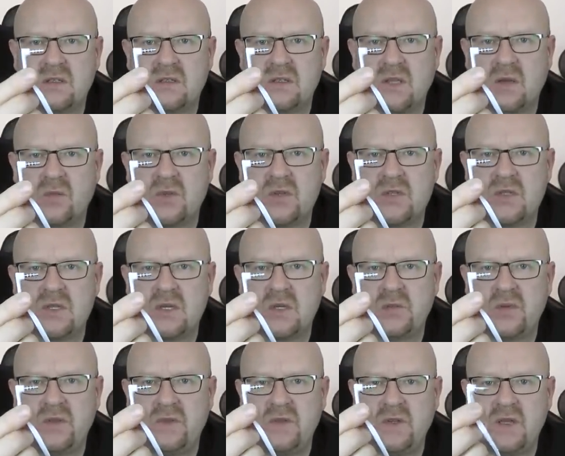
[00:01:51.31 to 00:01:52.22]
Tak będzie
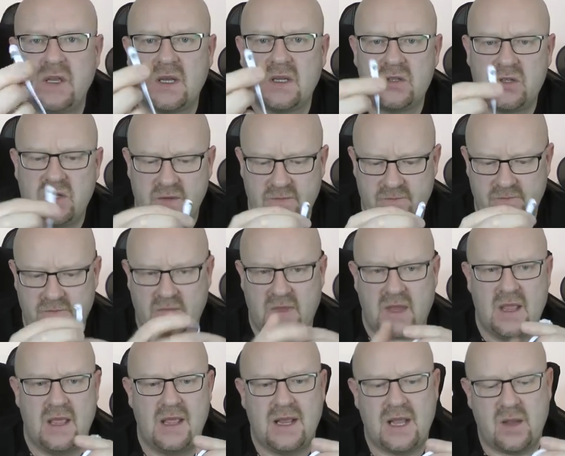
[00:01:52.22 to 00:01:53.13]
lepiej widać.
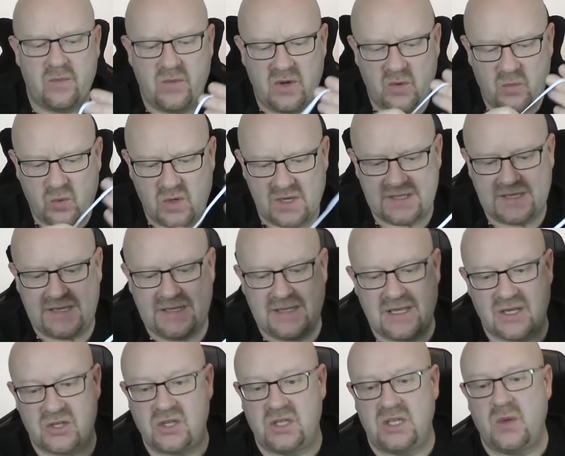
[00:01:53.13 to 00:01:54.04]
Kabel płaski,
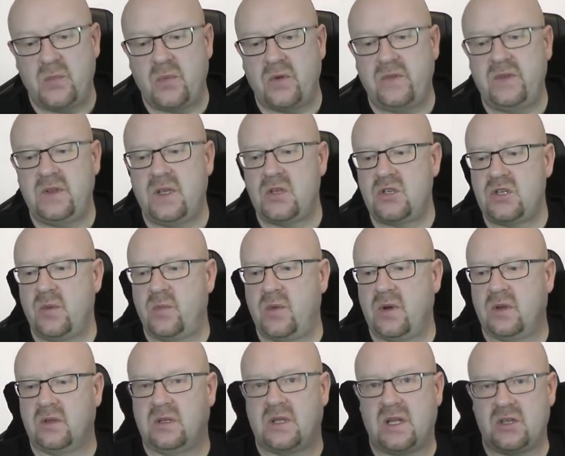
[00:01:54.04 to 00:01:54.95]
także nie powinien się
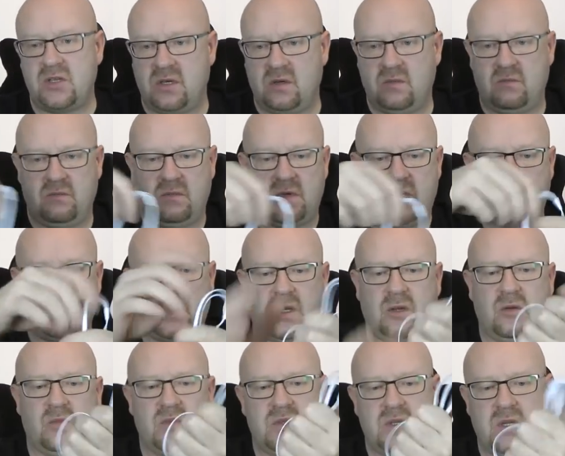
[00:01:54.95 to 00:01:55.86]
plątać. Mam
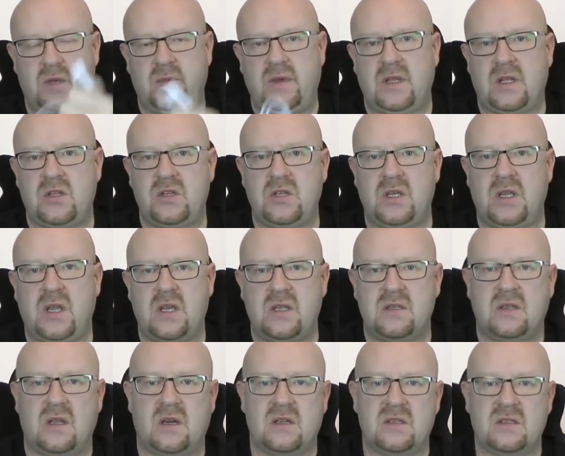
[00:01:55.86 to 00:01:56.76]
taką przynajmniej nadzieję.
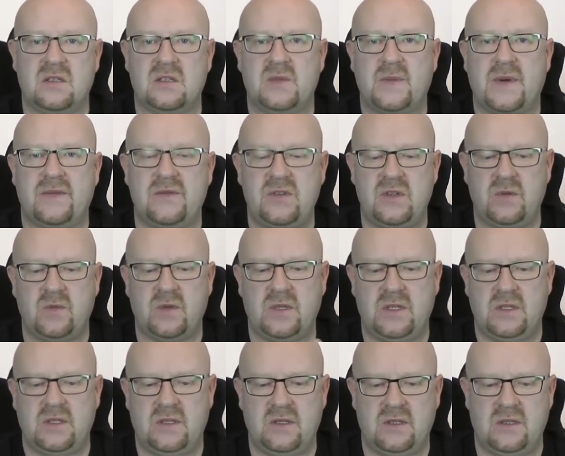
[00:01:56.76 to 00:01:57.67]
Zaraz to
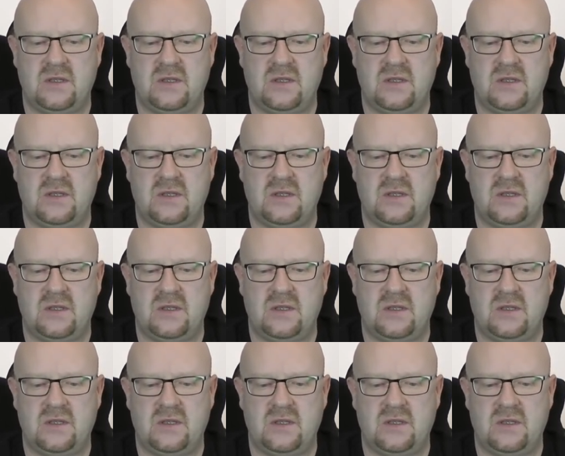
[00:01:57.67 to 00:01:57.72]
sprawdzimy.